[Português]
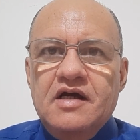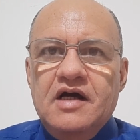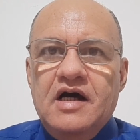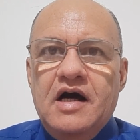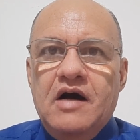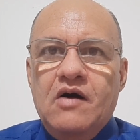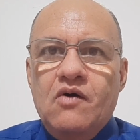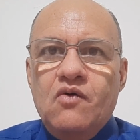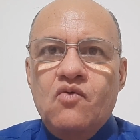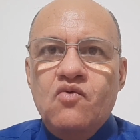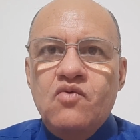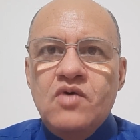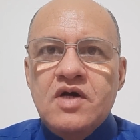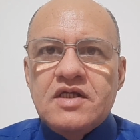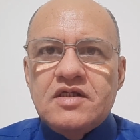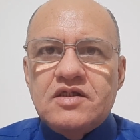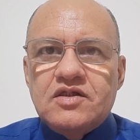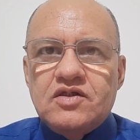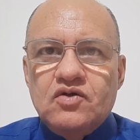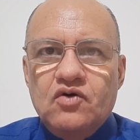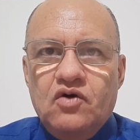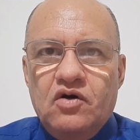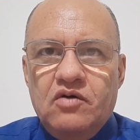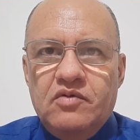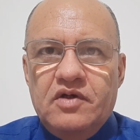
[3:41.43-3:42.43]

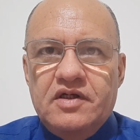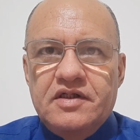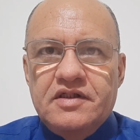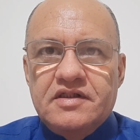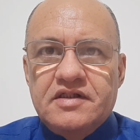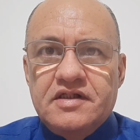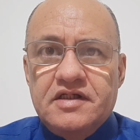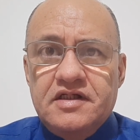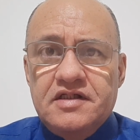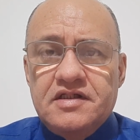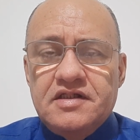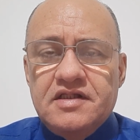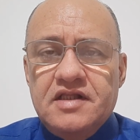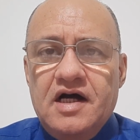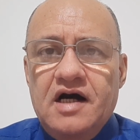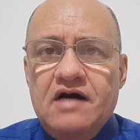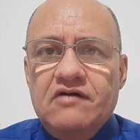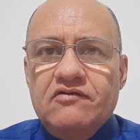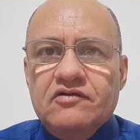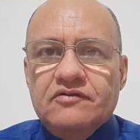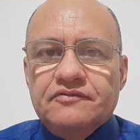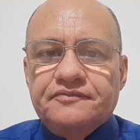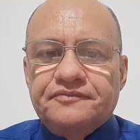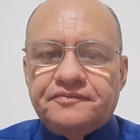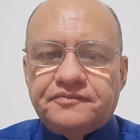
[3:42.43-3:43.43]
Algumas obras que
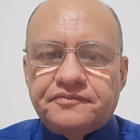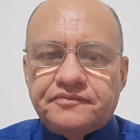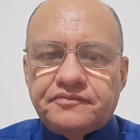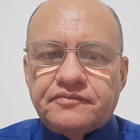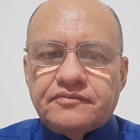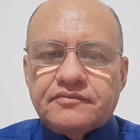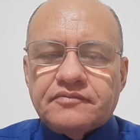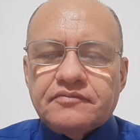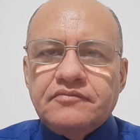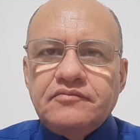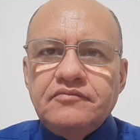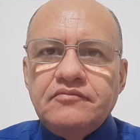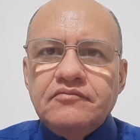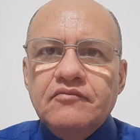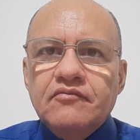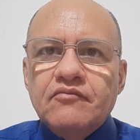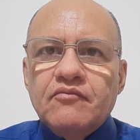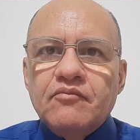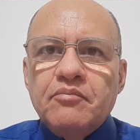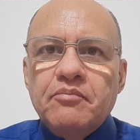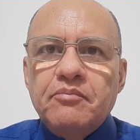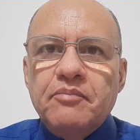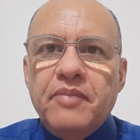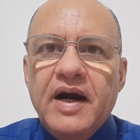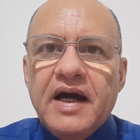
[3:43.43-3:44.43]
estavam
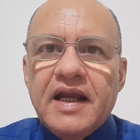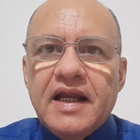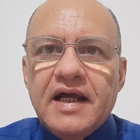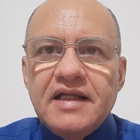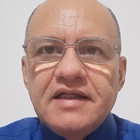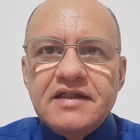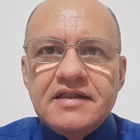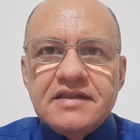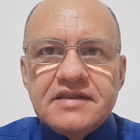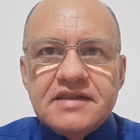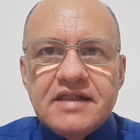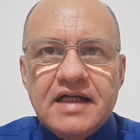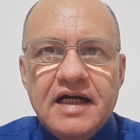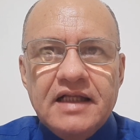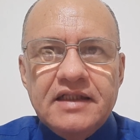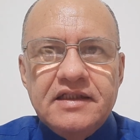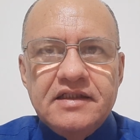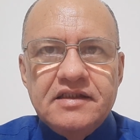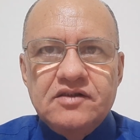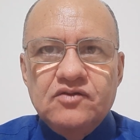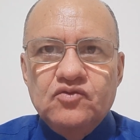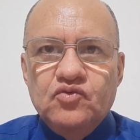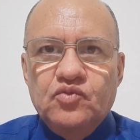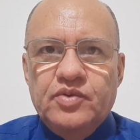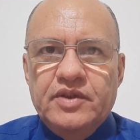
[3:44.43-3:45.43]

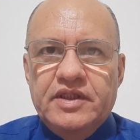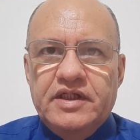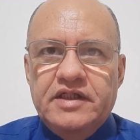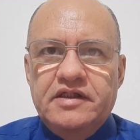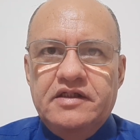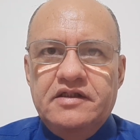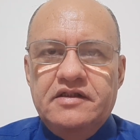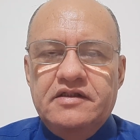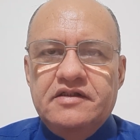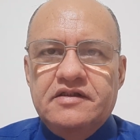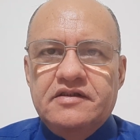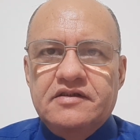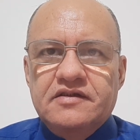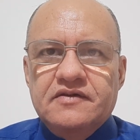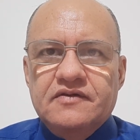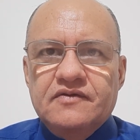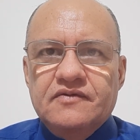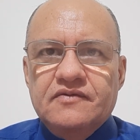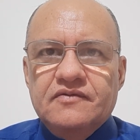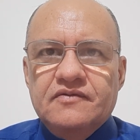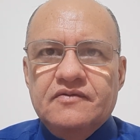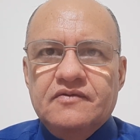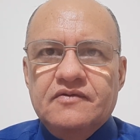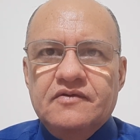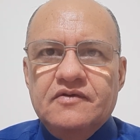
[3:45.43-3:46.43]
paralisadas no país
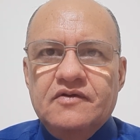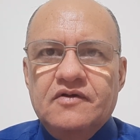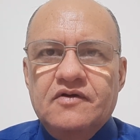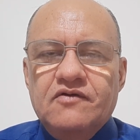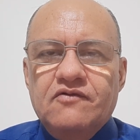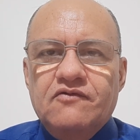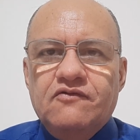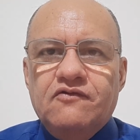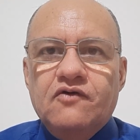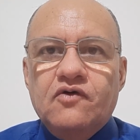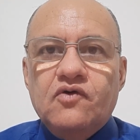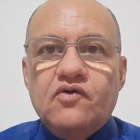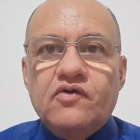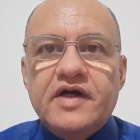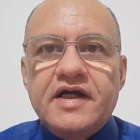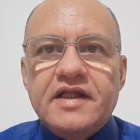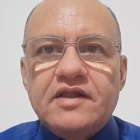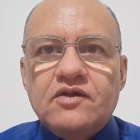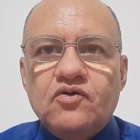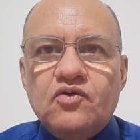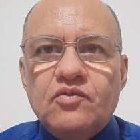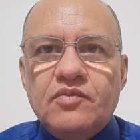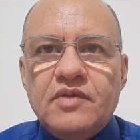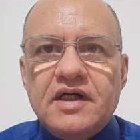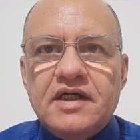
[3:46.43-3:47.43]
foram
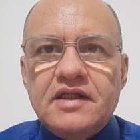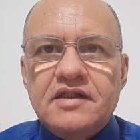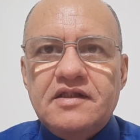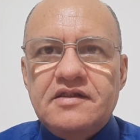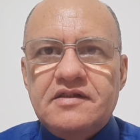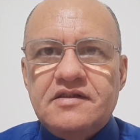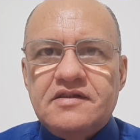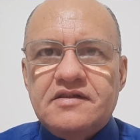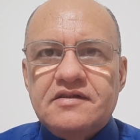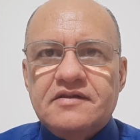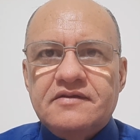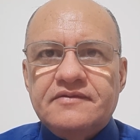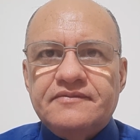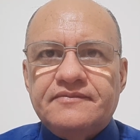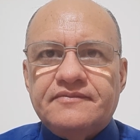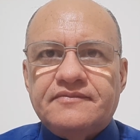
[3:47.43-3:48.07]
retomadas.